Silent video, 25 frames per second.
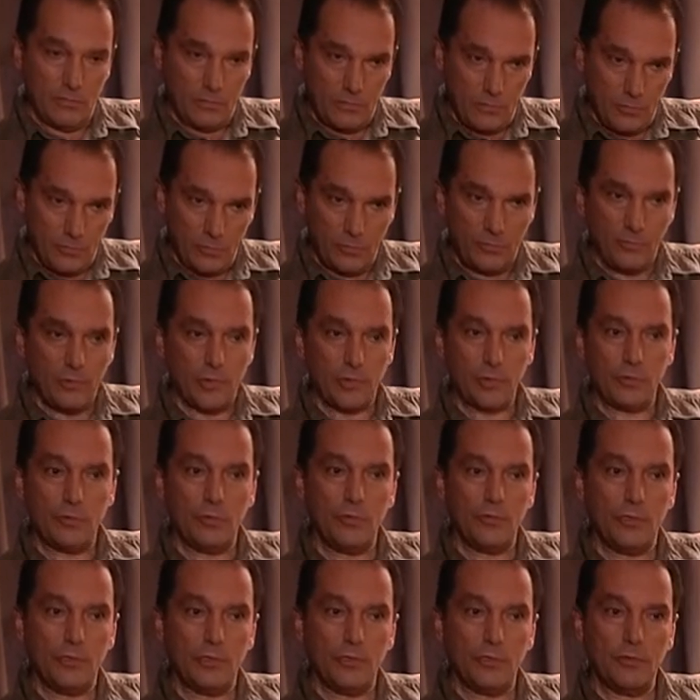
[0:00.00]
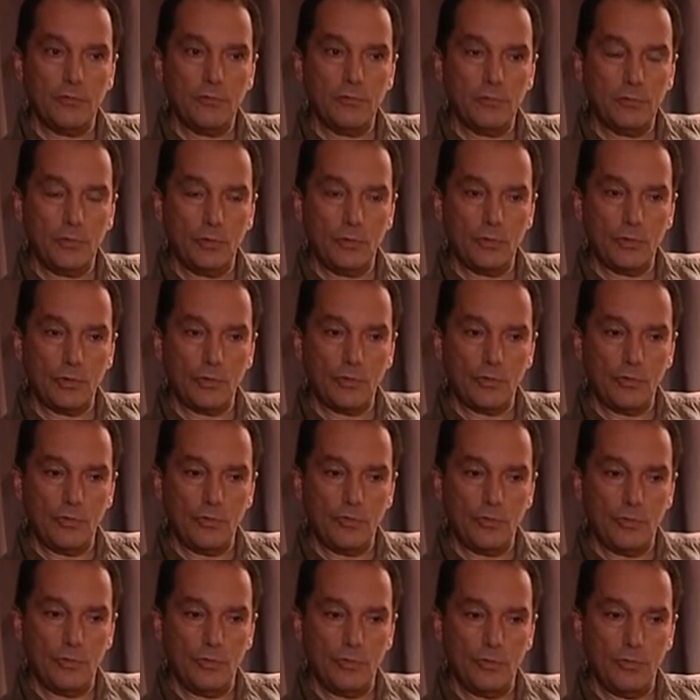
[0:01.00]
утвержусь, том, что
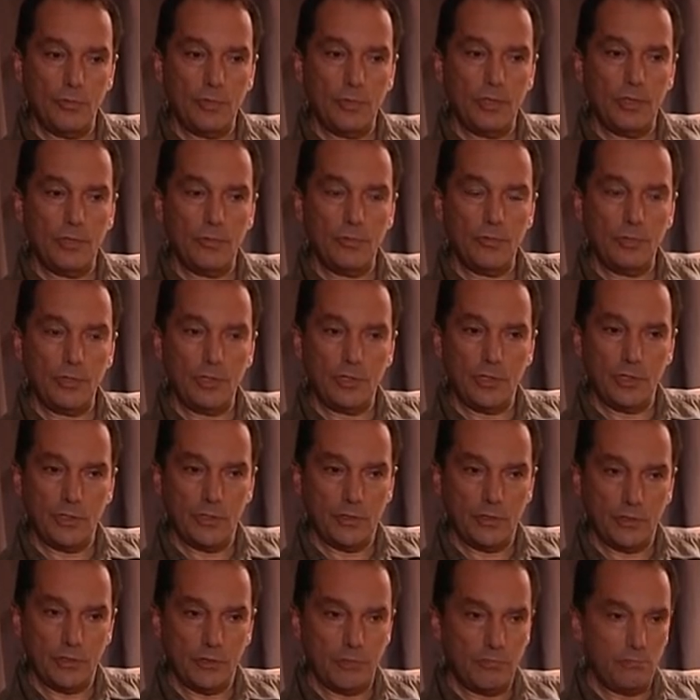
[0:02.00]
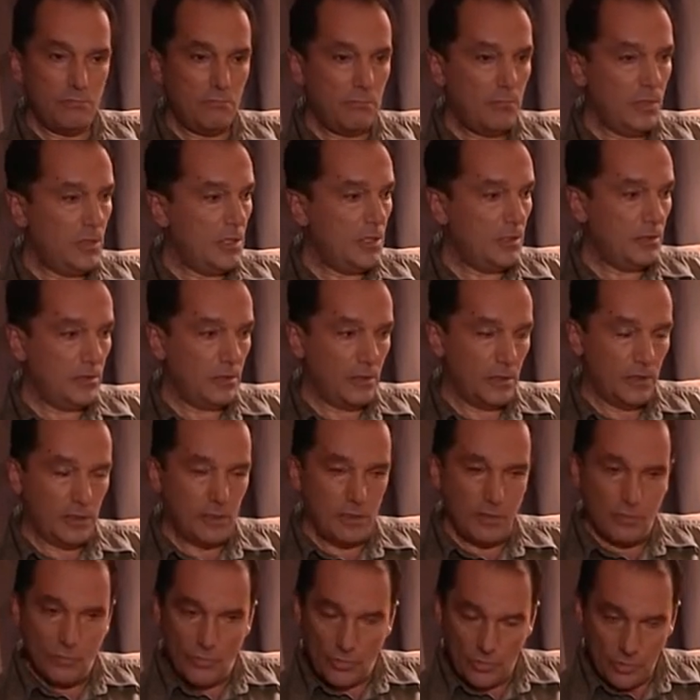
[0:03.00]
у нее были мужчины. Нет, она
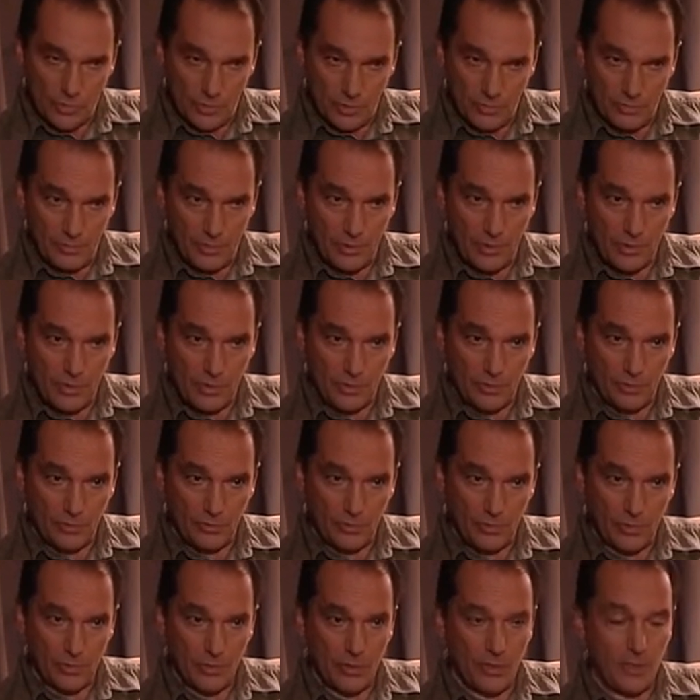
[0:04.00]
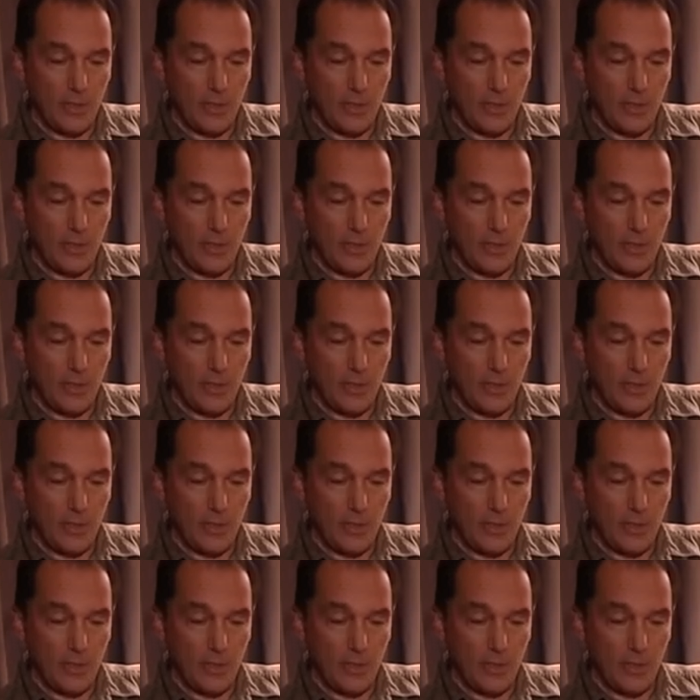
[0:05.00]
не может быть женой.